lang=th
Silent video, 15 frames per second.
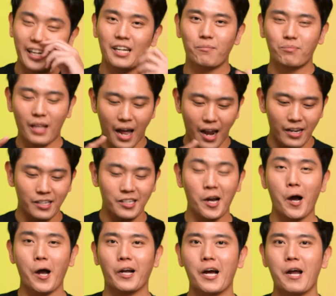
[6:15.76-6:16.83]
กินน้ำตาลเย
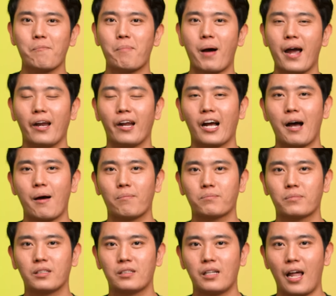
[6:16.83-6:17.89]
อะเกินไปนะครับ
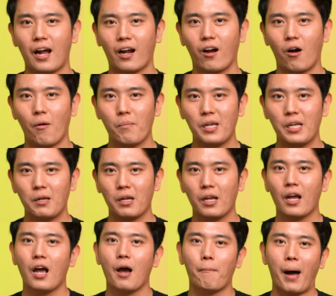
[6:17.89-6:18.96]
แล้วก็มี
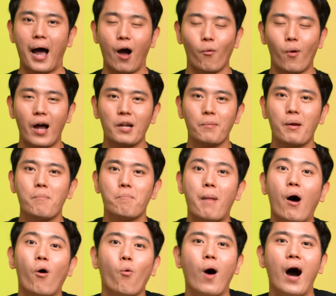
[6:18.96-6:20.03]
ภาวะที่เป็น
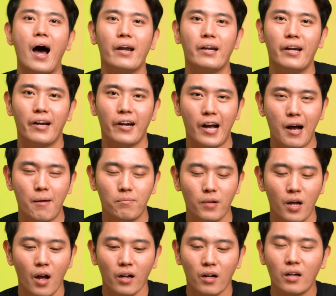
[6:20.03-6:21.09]
เบาหวานเนี่ยครับ
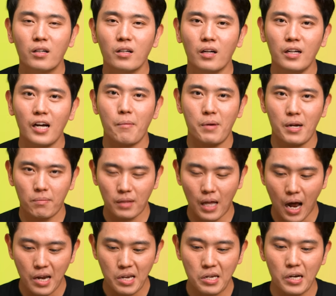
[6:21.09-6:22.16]
ก็คือเลือดมีน้ำ
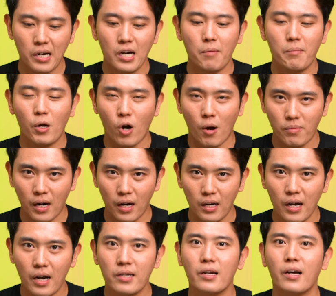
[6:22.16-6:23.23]
ตาลเยอะมีความดัน
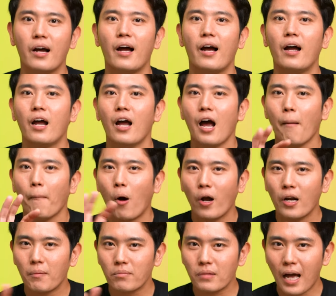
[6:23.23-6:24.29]
เลือดเยอะฮะพอ
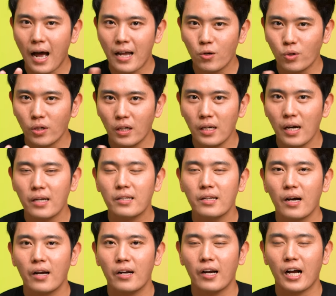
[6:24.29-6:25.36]
น้ำตาลอยู่ในเลือด
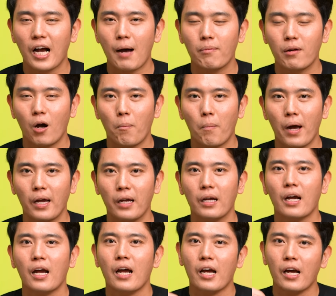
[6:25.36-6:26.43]
เยอะเนี่ยครับแล้วไป
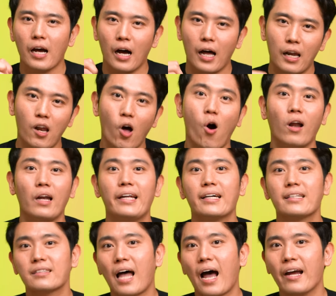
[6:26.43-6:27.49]
หล่อเลี้ย
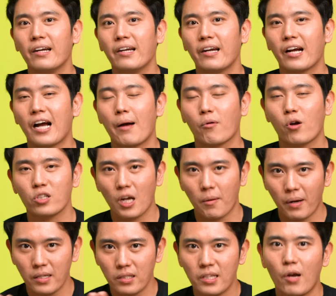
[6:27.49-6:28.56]
งไตเนี่ยครับก็จะ
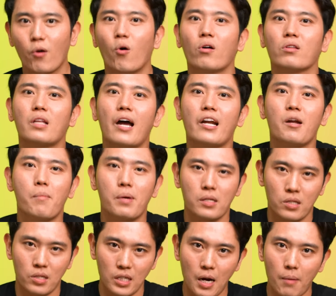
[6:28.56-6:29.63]
ทำให้เซลล์ของไตเนี่ยมัน
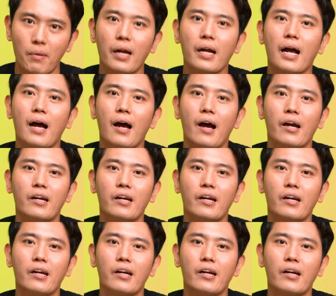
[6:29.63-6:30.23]
เสื่อมได้ง่า